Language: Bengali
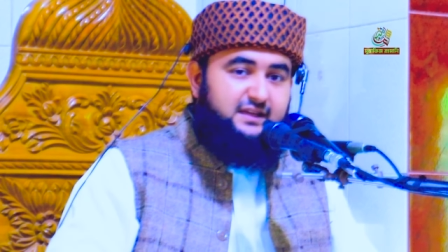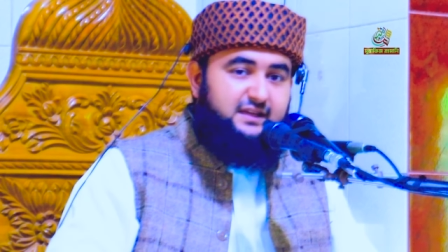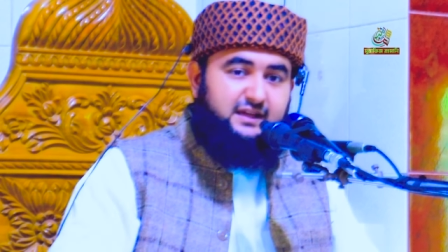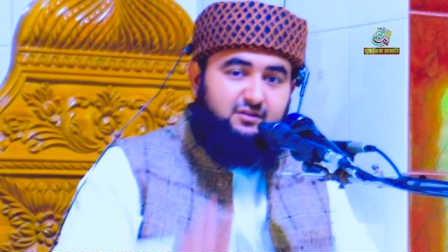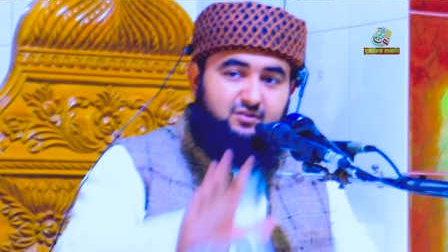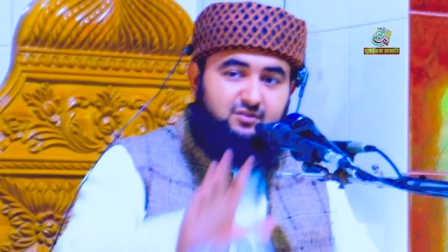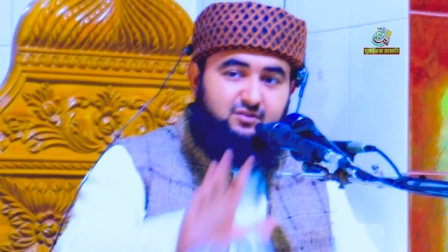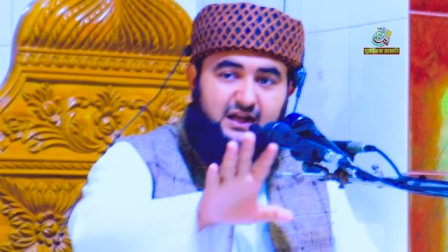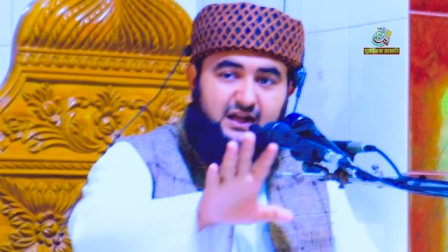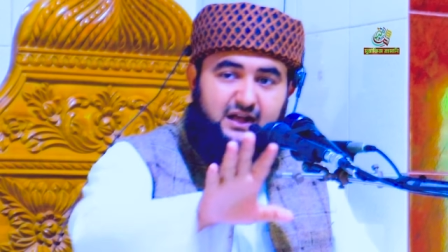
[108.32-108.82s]

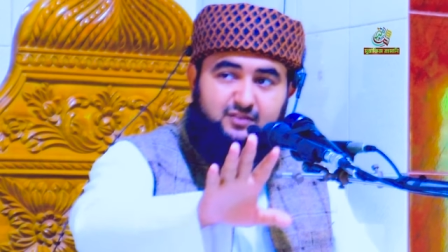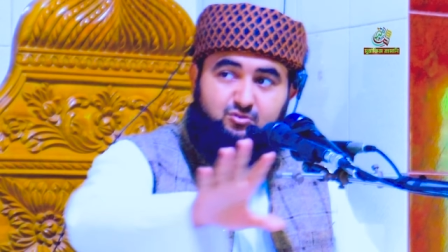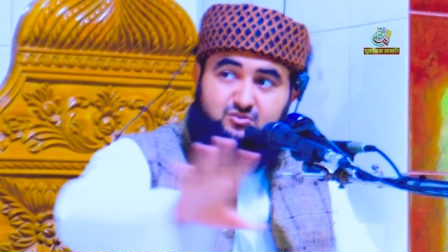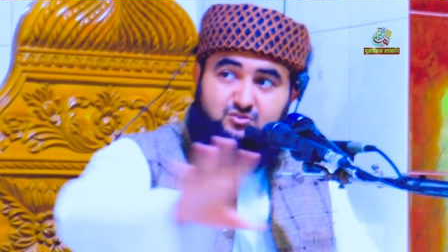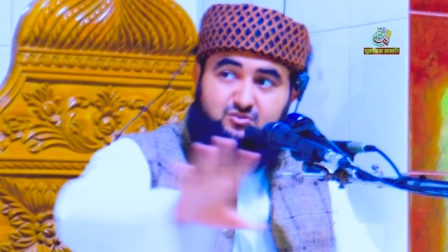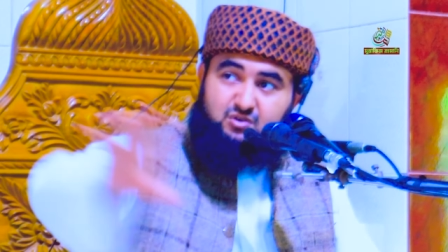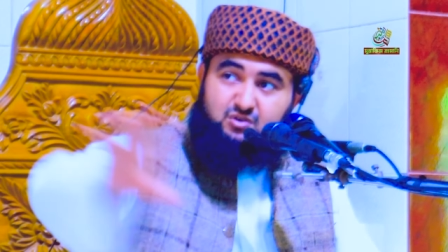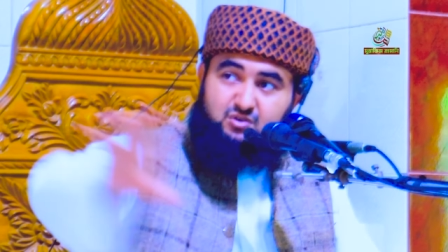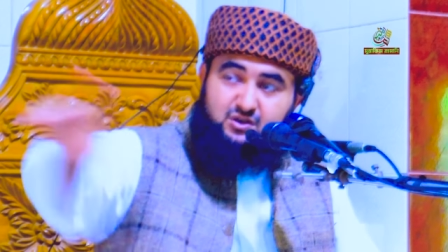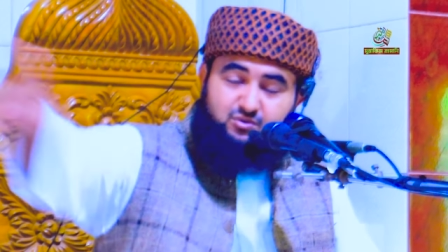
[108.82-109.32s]
এগুলোকে
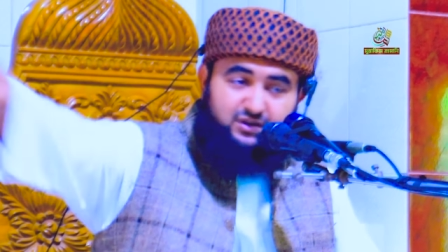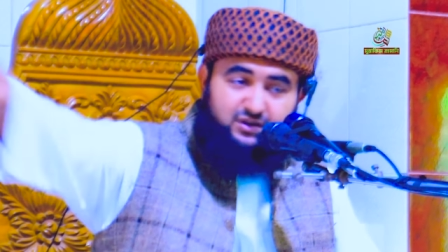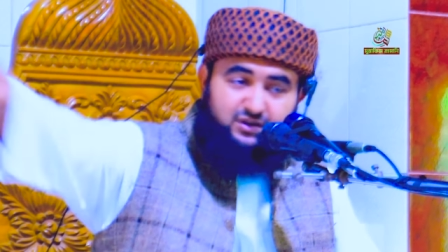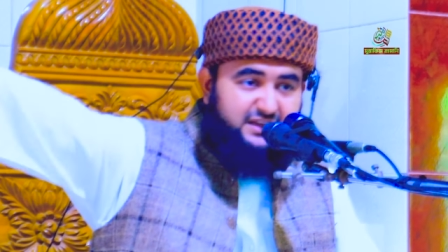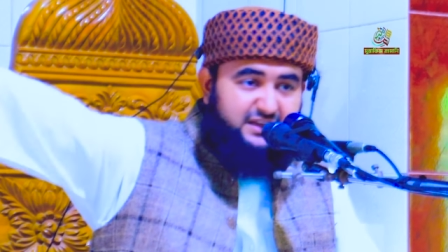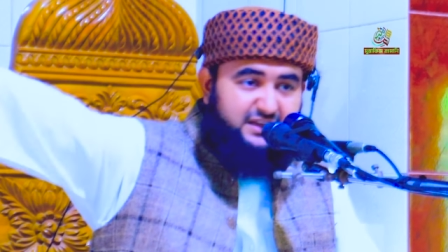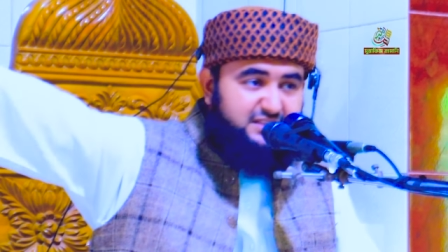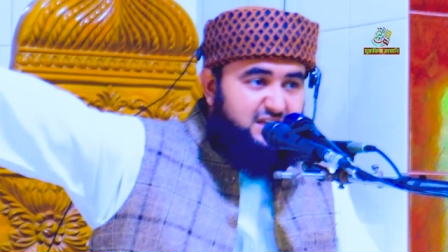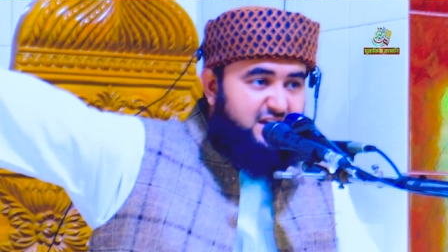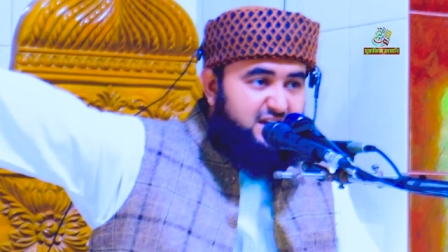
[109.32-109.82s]
আদর্শ করে
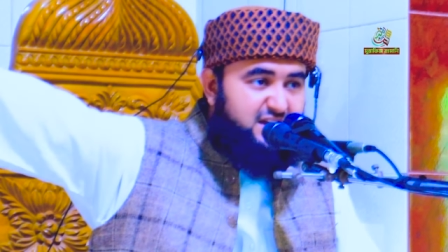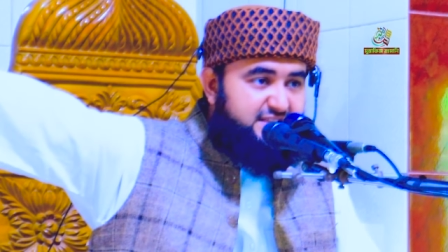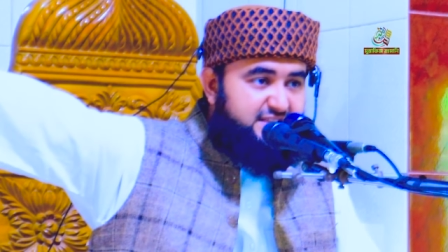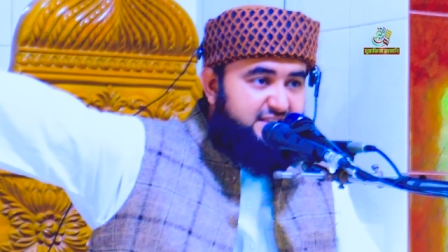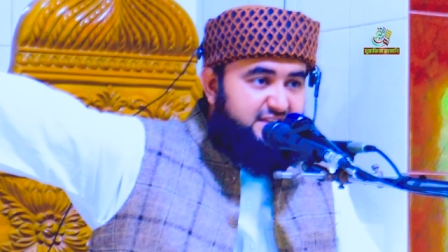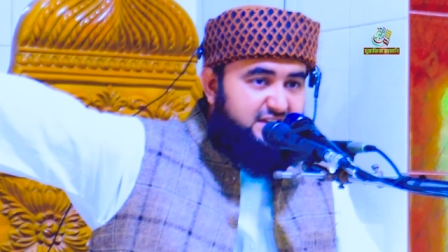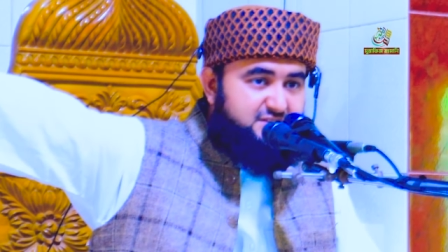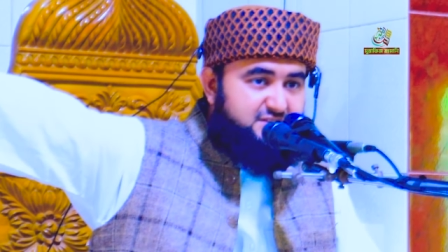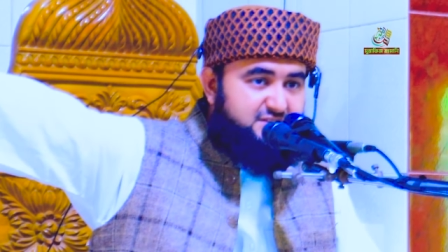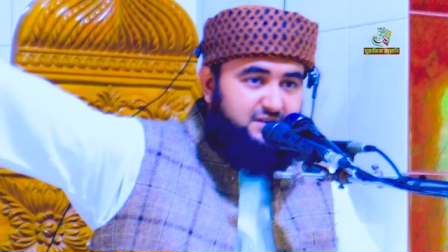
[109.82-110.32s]
গিয়ে থানায়
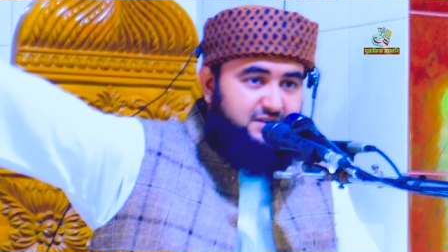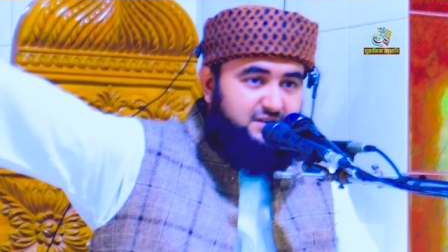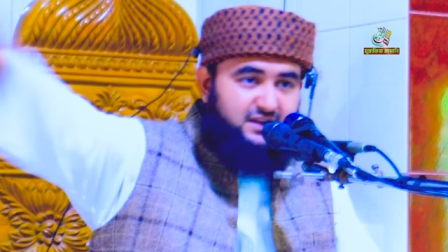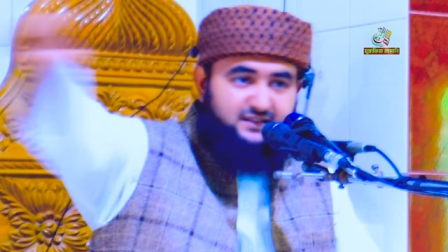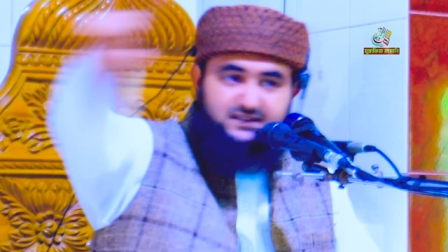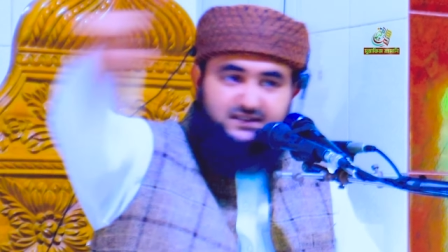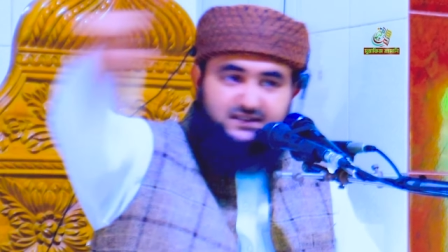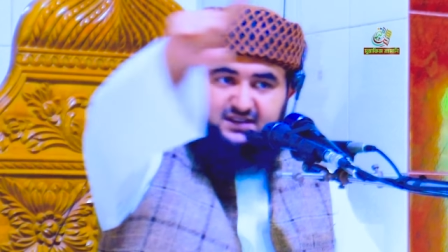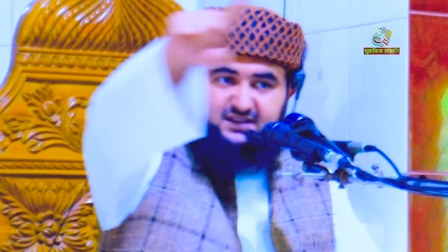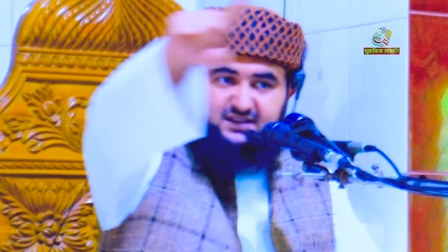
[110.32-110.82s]
দিয়ে আসবেন
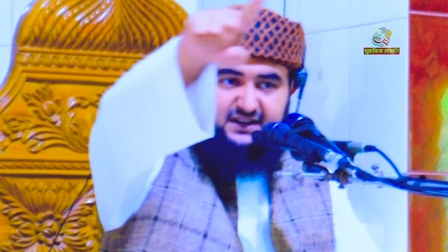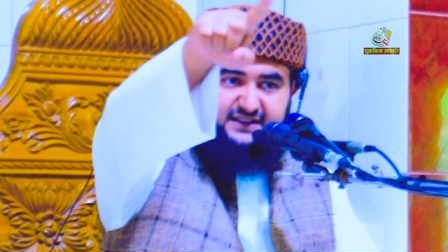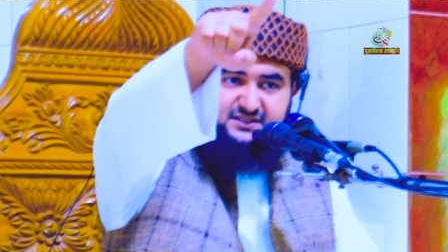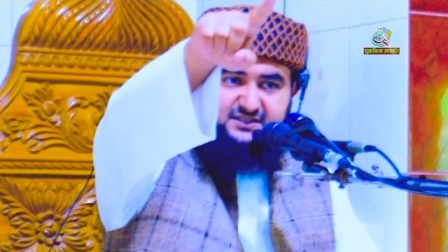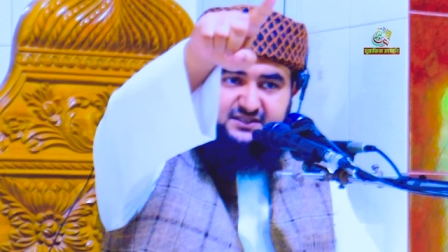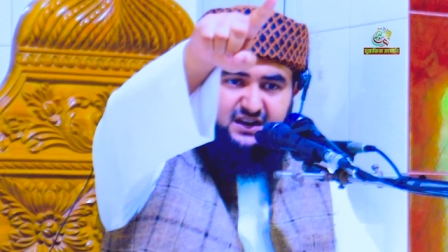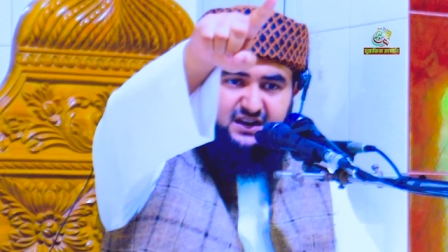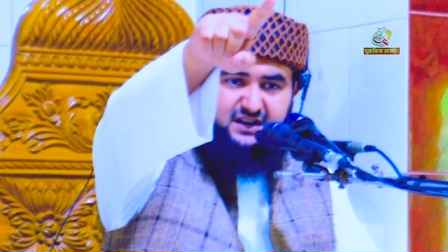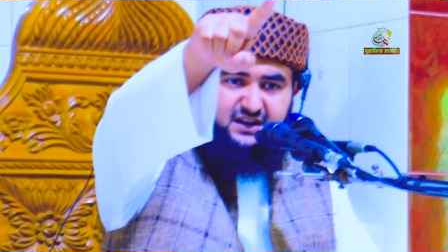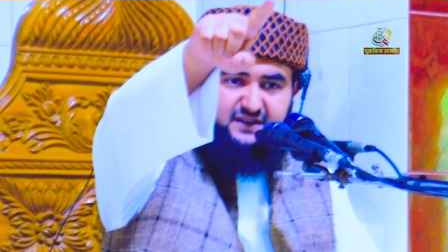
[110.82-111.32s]
রাজি আছেন না
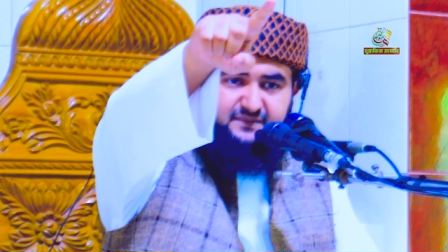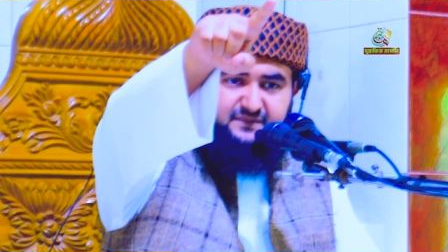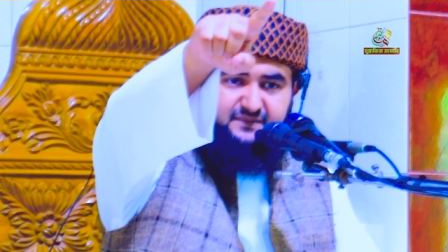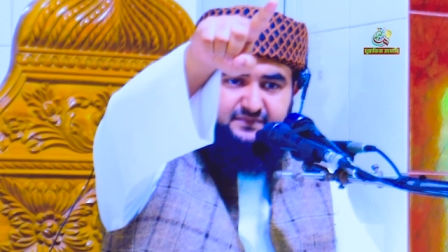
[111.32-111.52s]
ইনশাল্লাহ